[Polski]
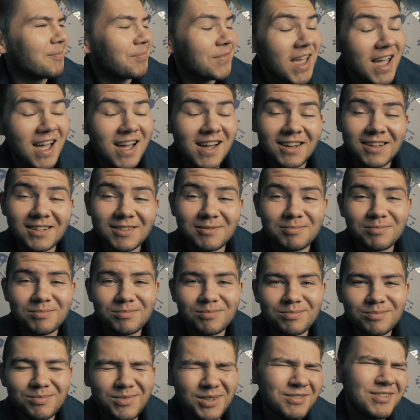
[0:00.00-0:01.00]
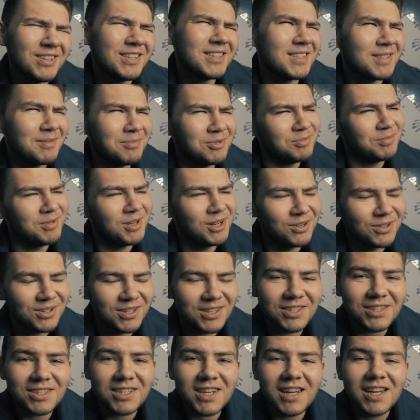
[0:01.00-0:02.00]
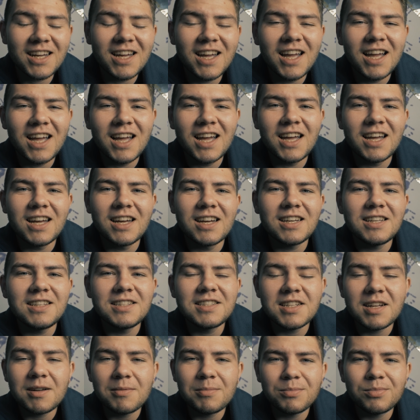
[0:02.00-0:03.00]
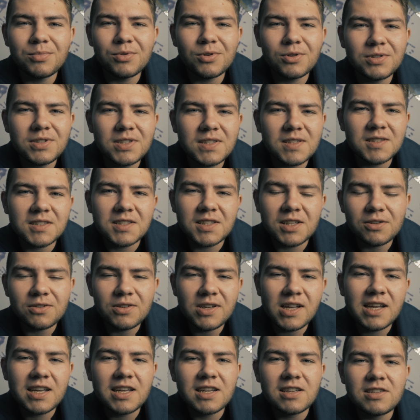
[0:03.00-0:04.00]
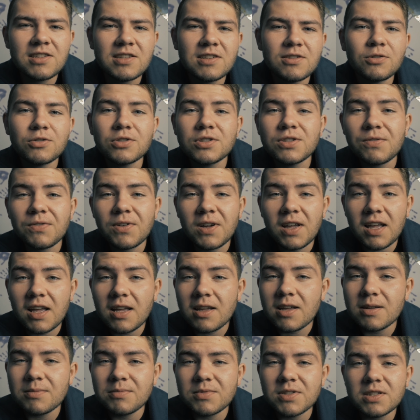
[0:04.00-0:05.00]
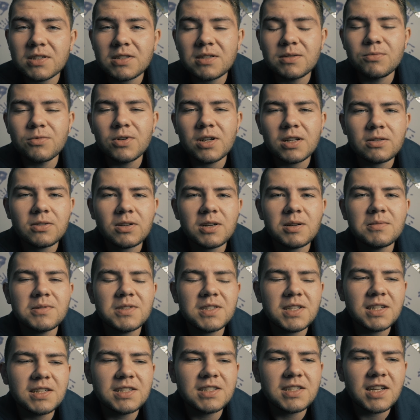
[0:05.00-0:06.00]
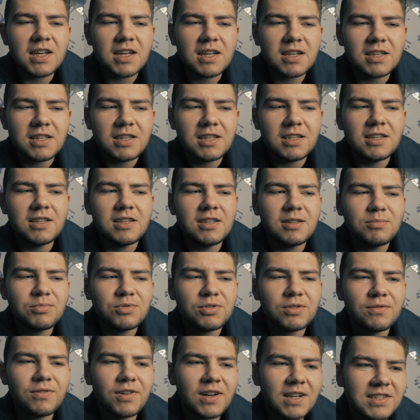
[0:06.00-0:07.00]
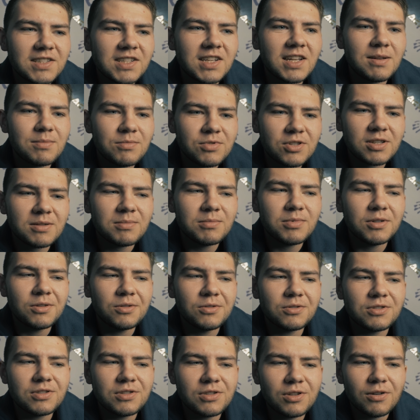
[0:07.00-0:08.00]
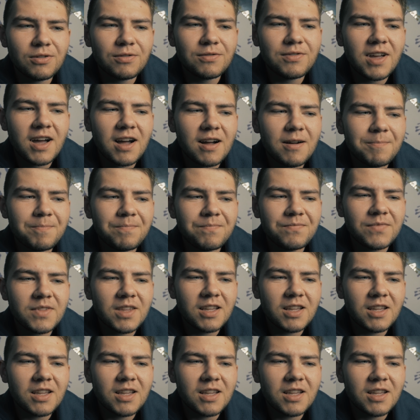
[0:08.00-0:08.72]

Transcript: Tak, mniej więcej brzmi logicznie. I sam proces tego, jak ja się oswajałem ze stymulatorem serca i przywracałem siebie do zdrowia